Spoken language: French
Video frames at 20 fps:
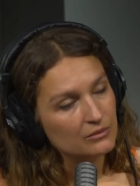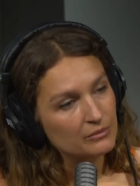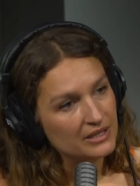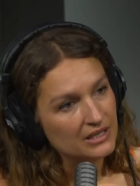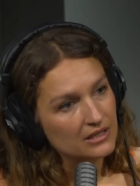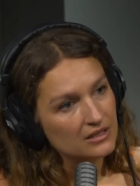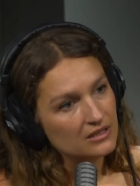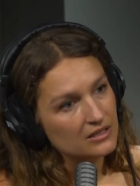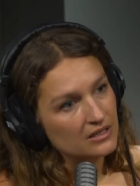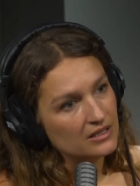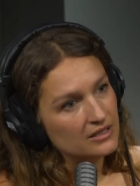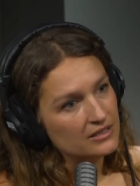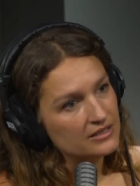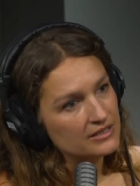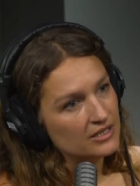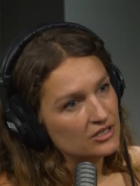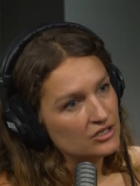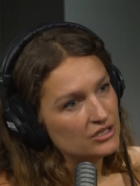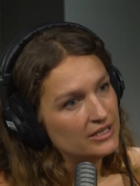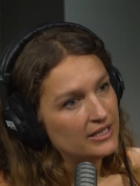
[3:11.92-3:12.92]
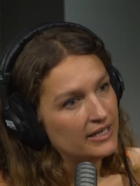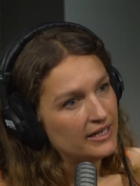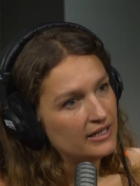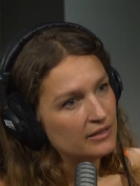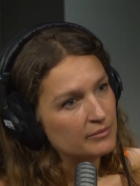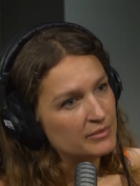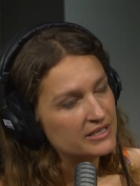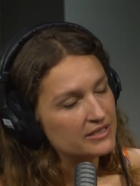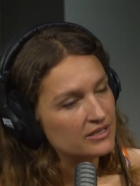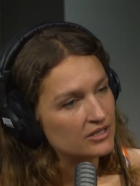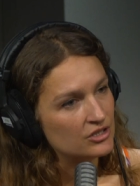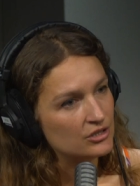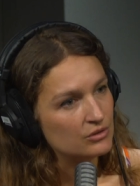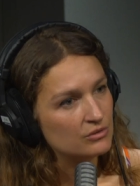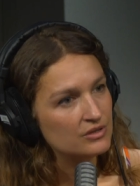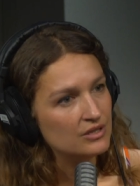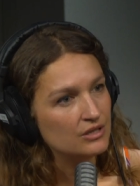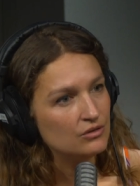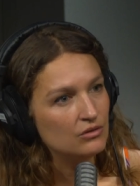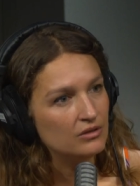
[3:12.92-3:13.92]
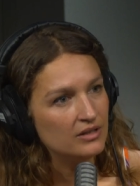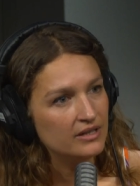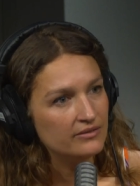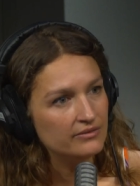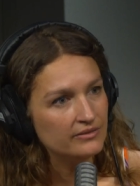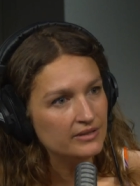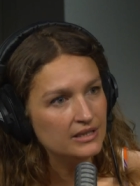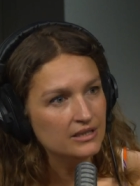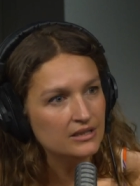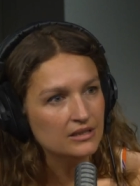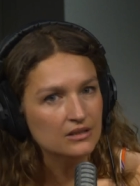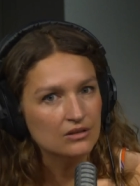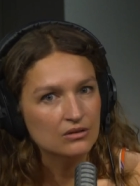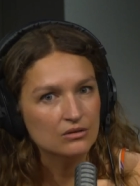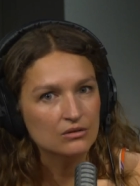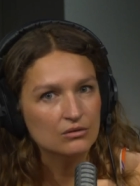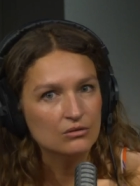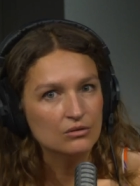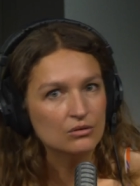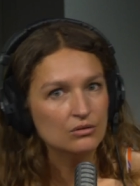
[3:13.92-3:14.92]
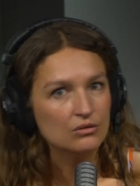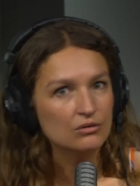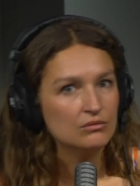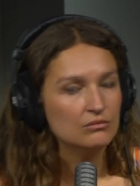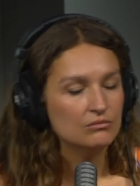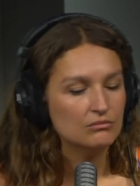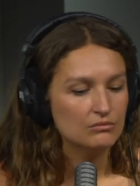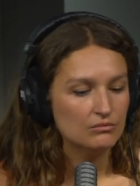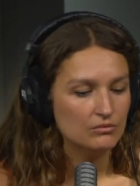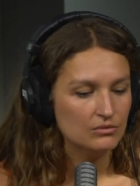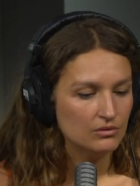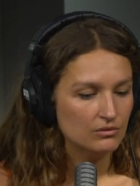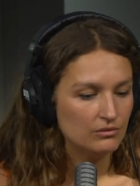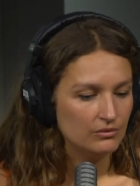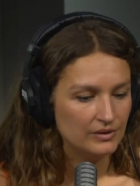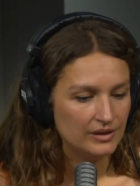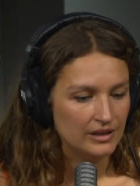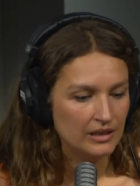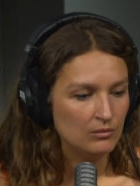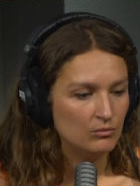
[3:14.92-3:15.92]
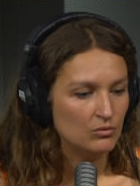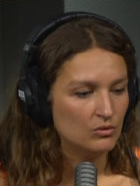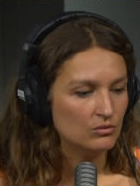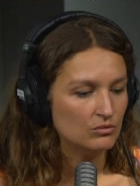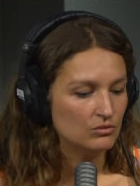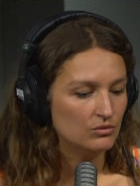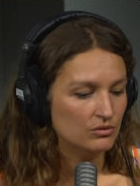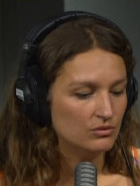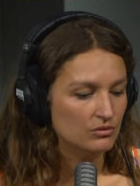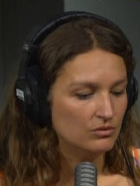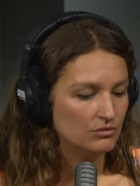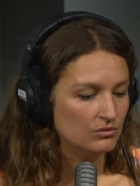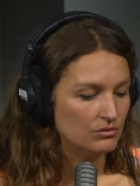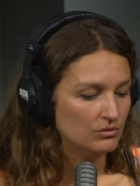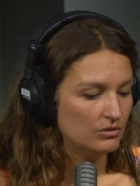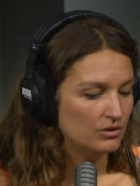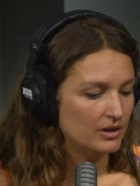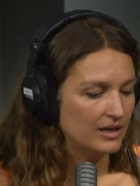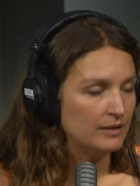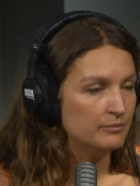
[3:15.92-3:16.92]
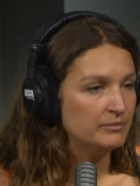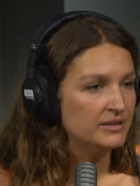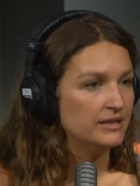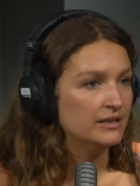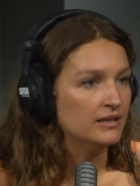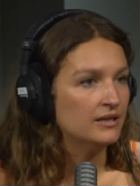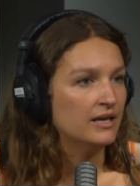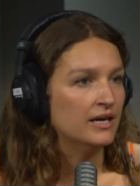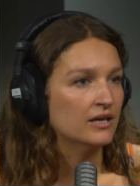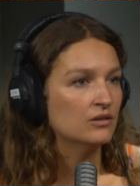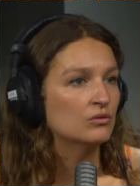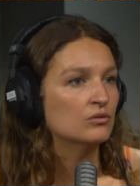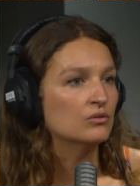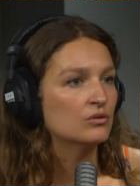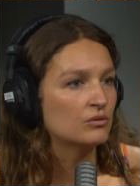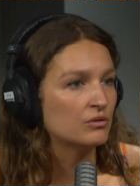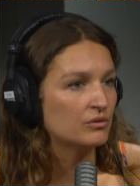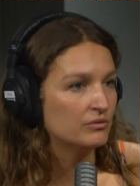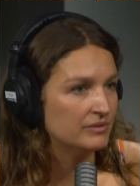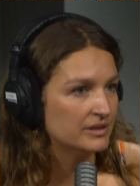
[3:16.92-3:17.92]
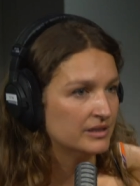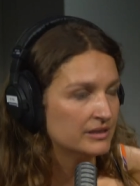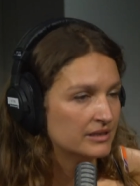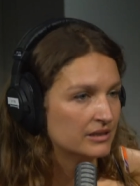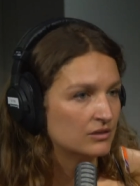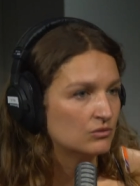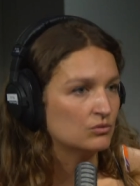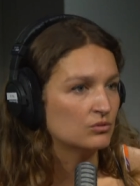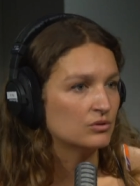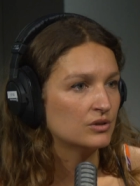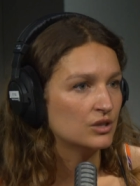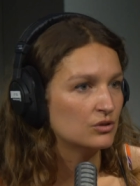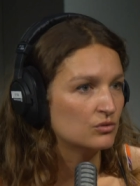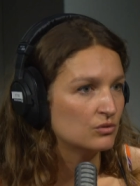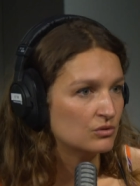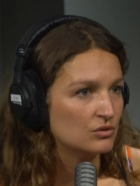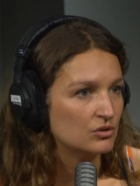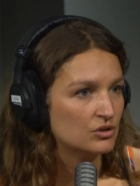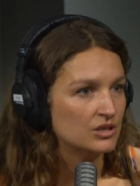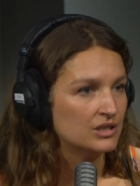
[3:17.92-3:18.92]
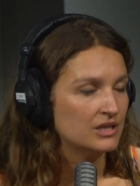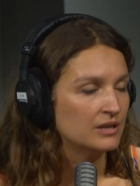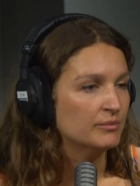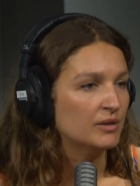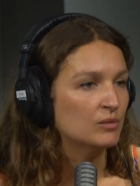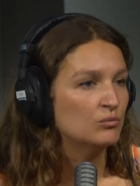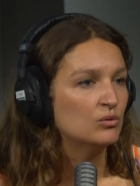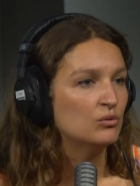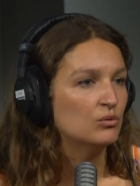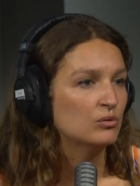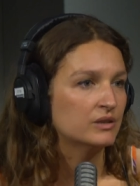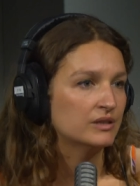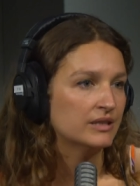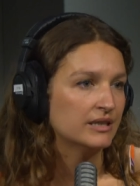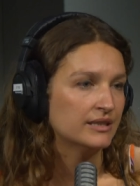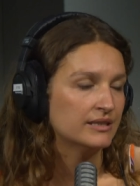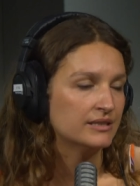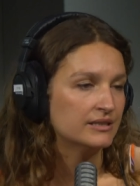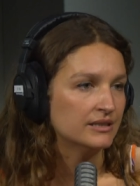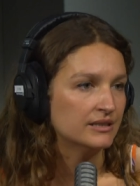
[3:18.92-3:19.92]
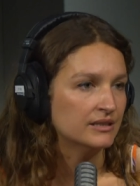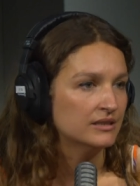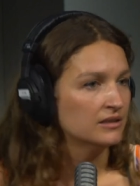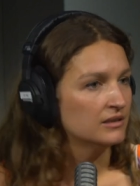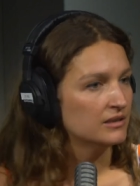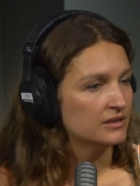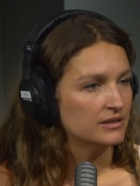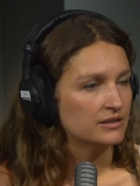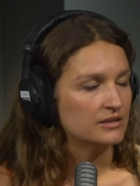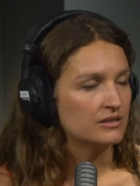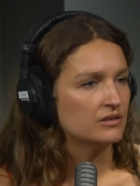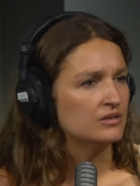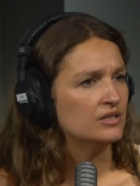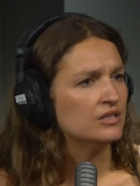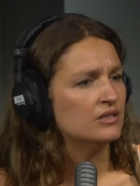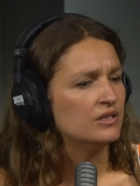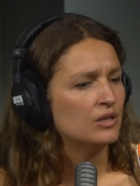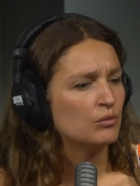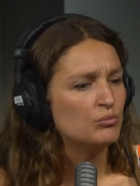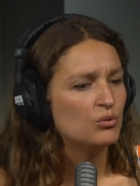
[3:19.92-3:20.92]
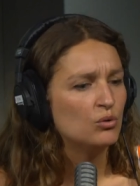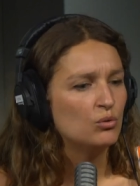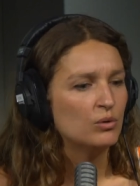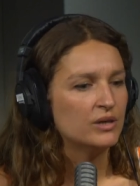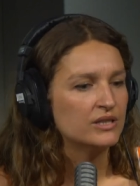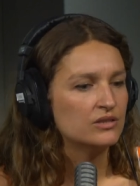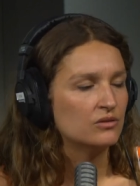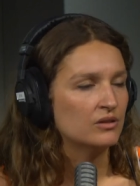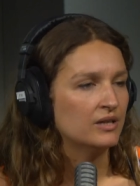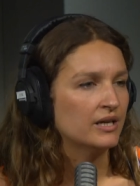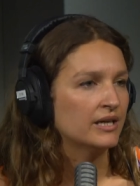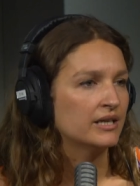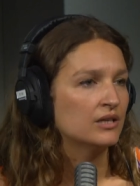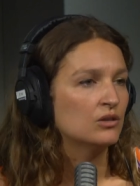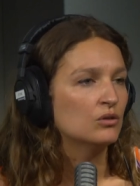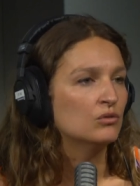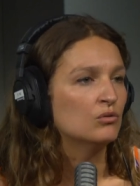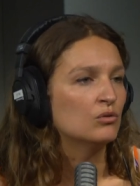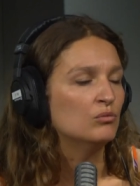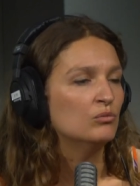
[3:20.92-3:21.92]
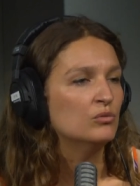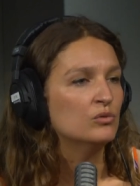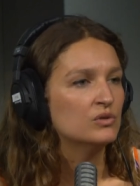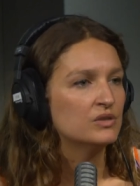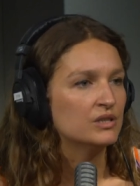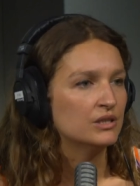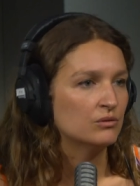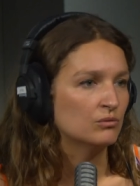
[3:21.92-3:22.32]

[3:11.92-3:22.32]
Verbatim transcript: Oui, et il s'agit d'art, mais il s'agit aussi de la vie et de, finalement de ramener l'art dans notre vie. C'est toujours quelque chose qui m'a beaucoup intéressée, c'est-à-dire pourquoi est-ce que l'art est que dans le musée.